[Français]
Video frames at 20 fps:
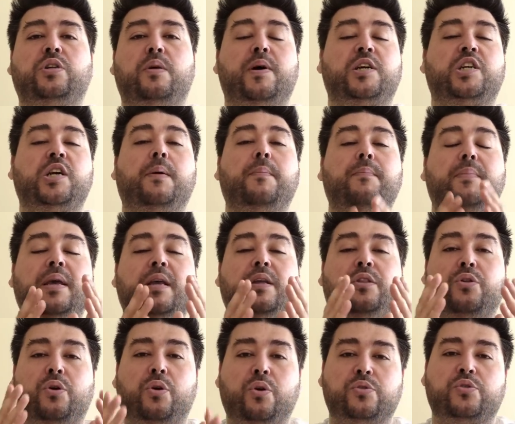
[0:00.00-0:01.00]
des machins, mais
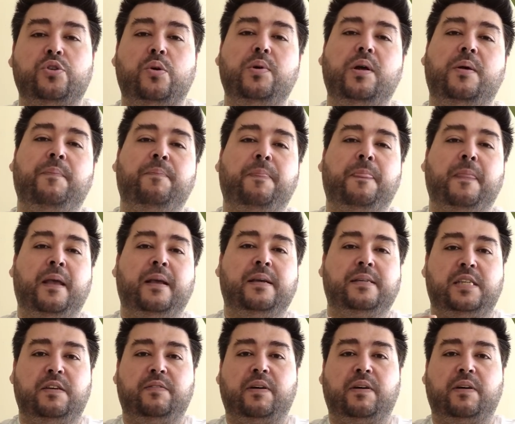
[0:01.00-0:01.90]
dans l'ensemble, c'est